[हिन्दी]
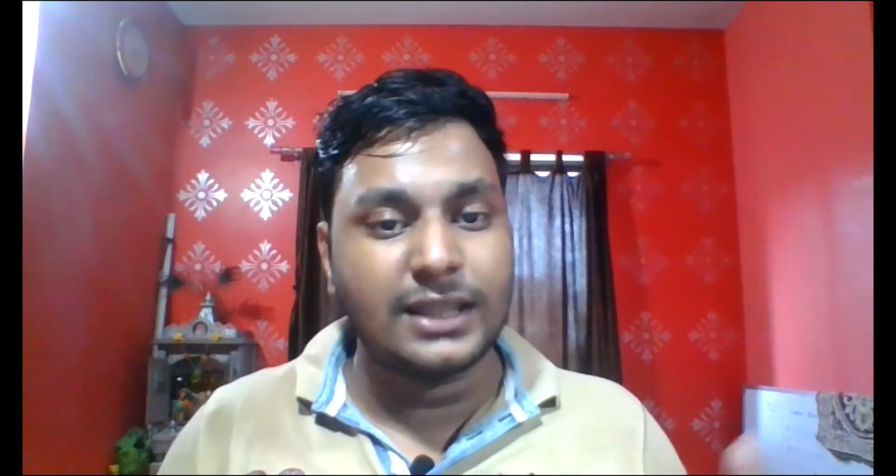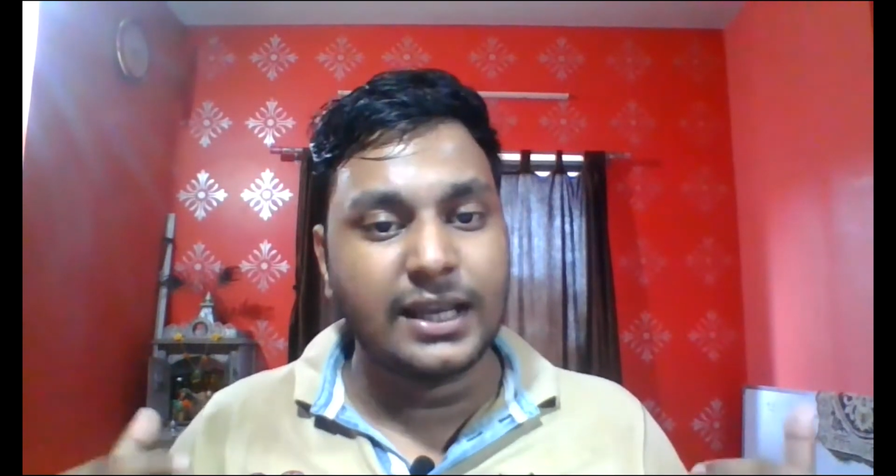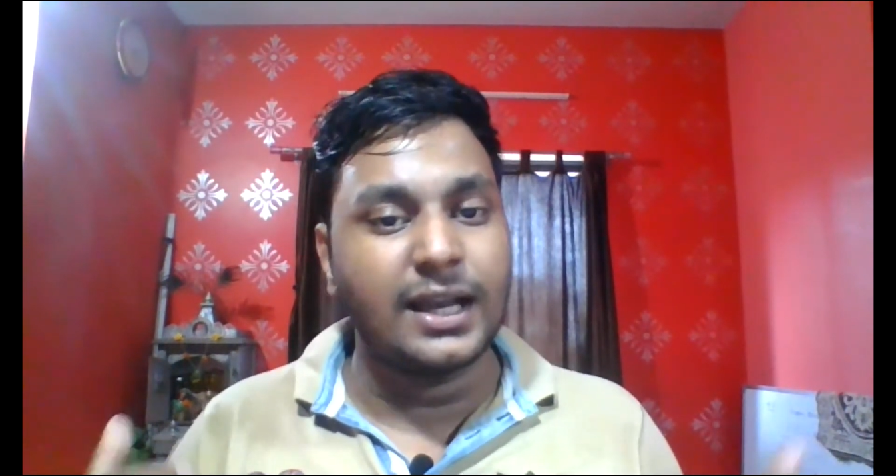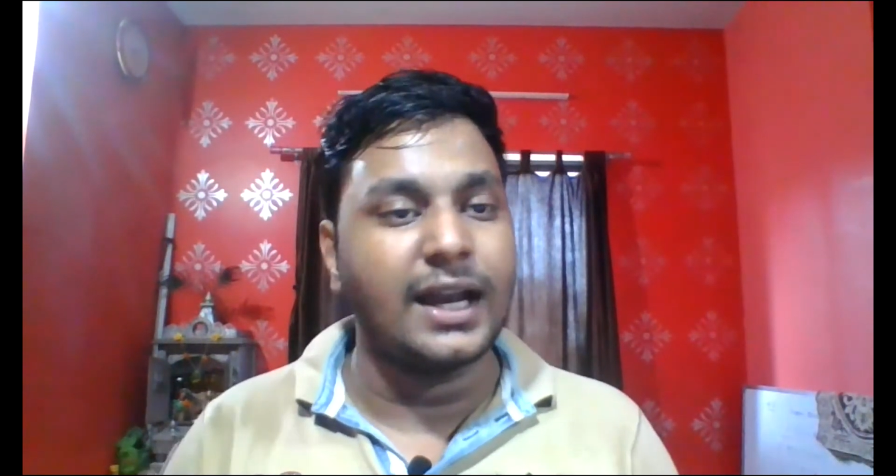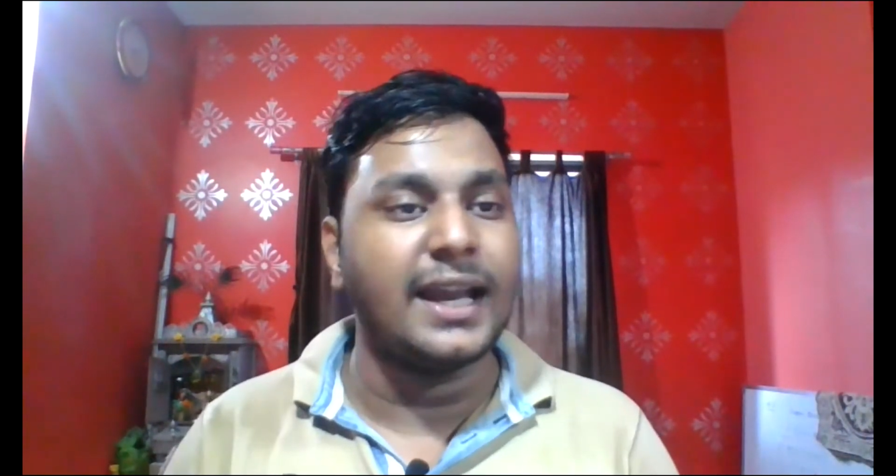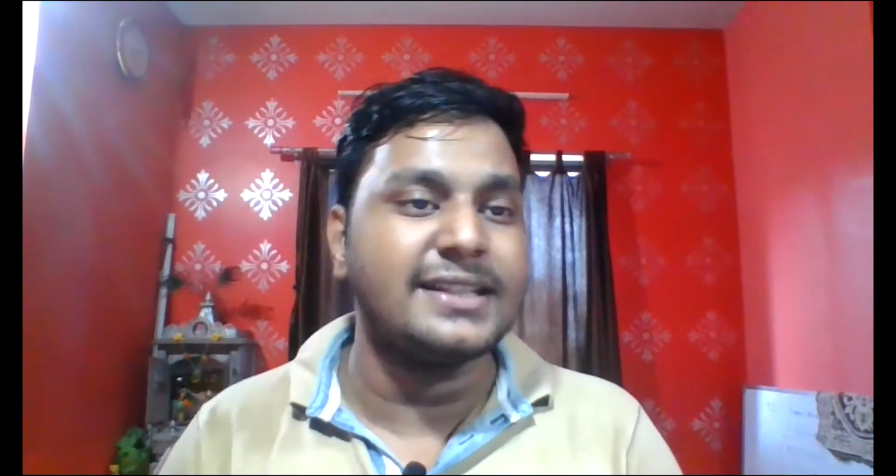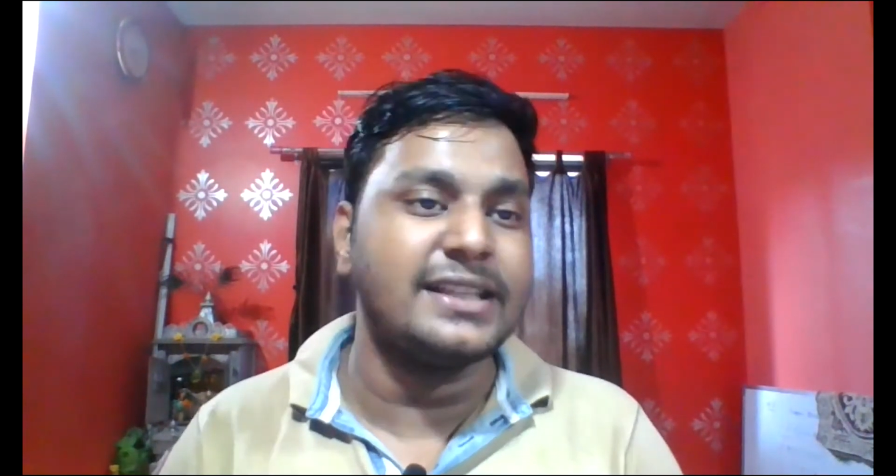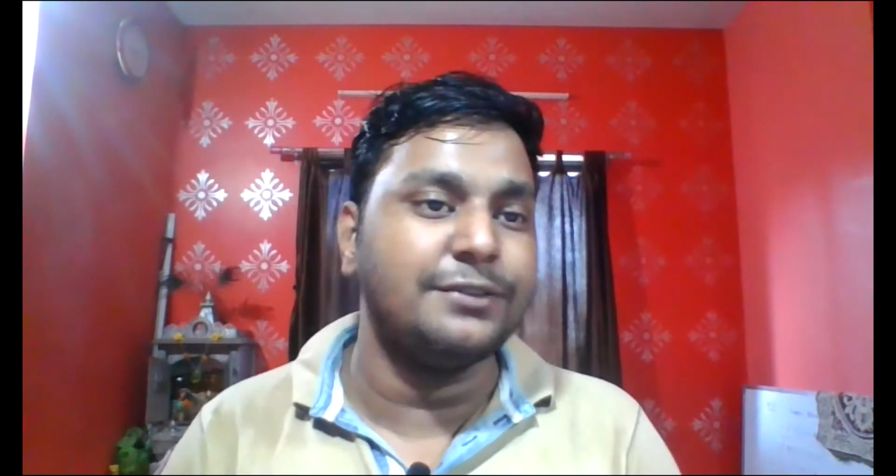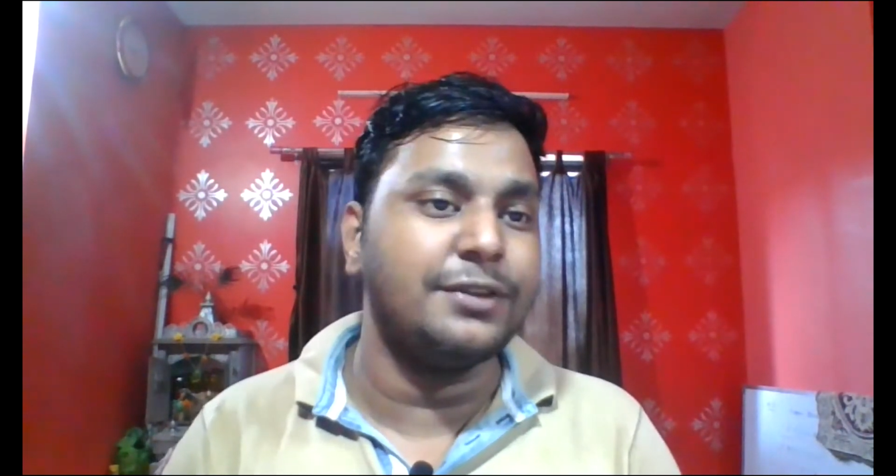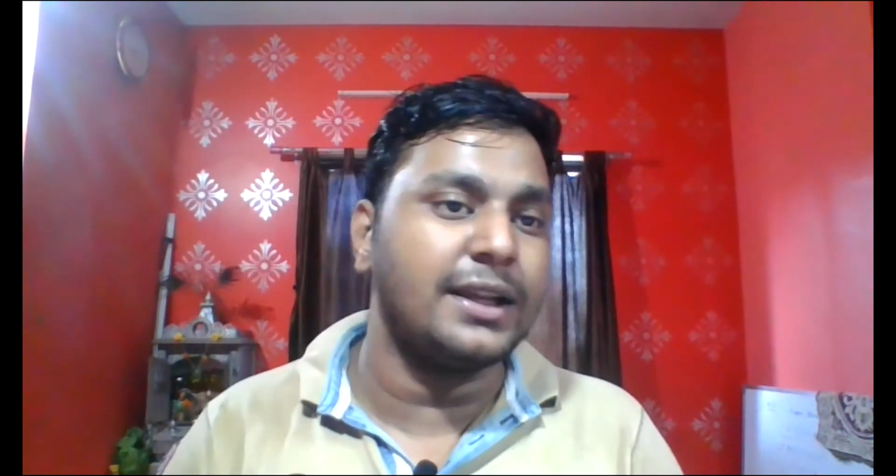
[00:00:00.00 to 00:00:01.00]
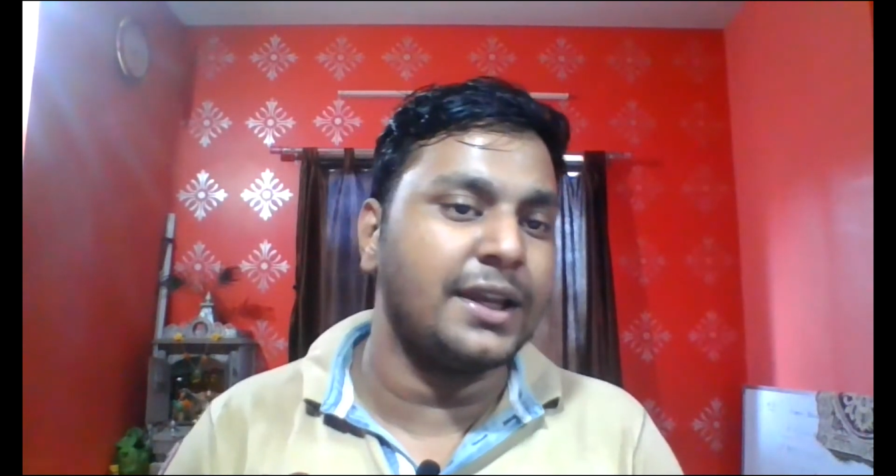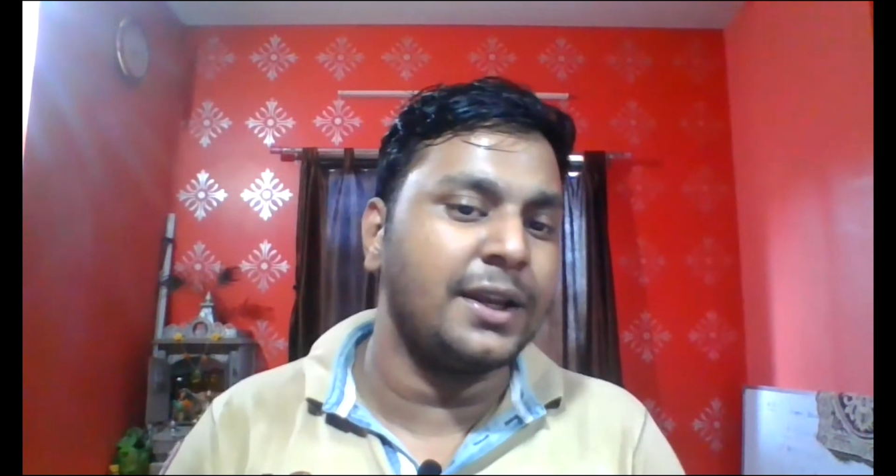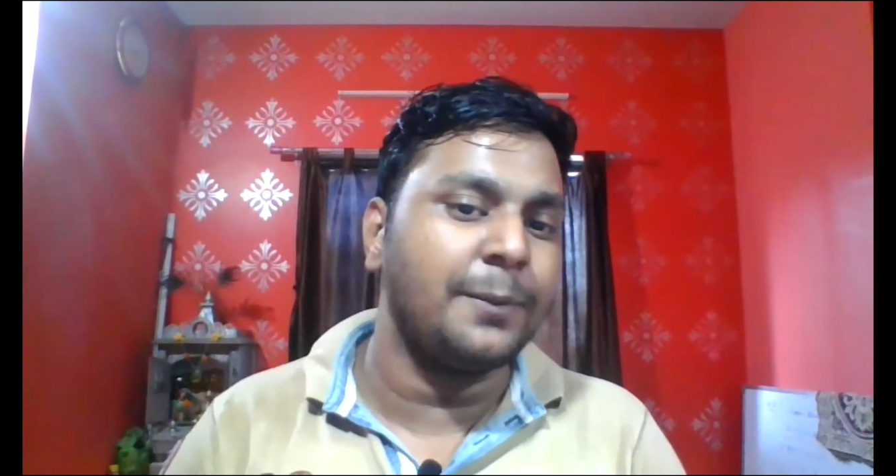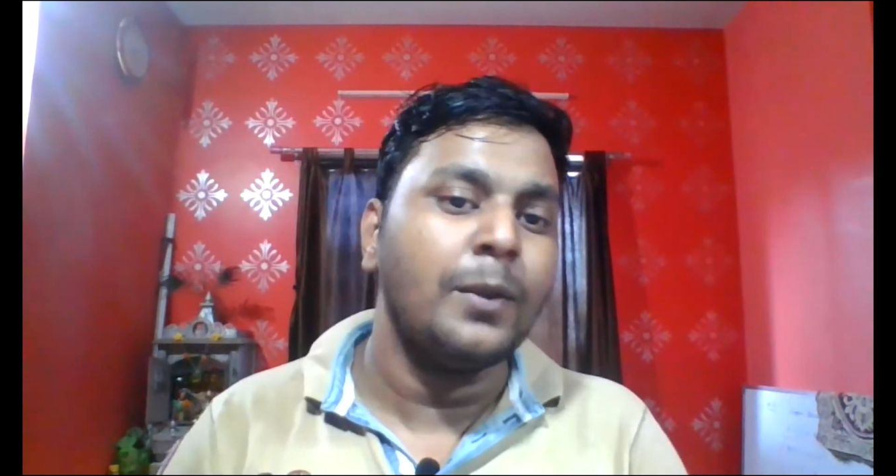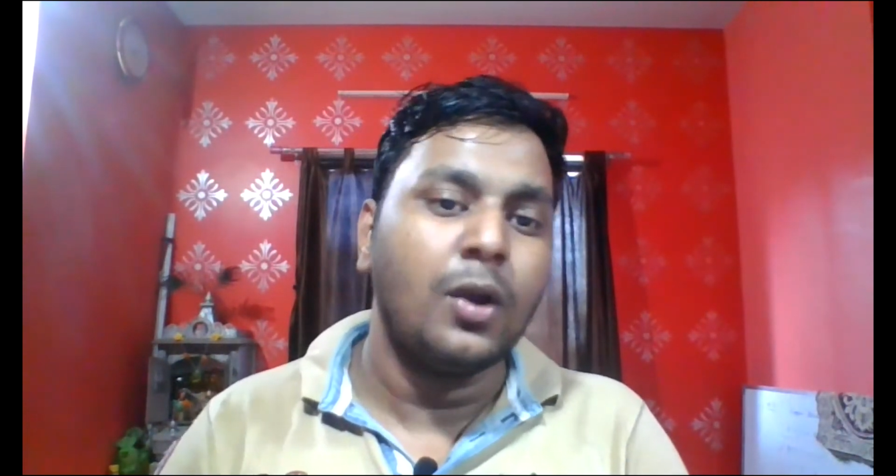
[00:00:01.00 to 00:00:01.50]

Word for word: है कि हाँ ऐसे वर्क करें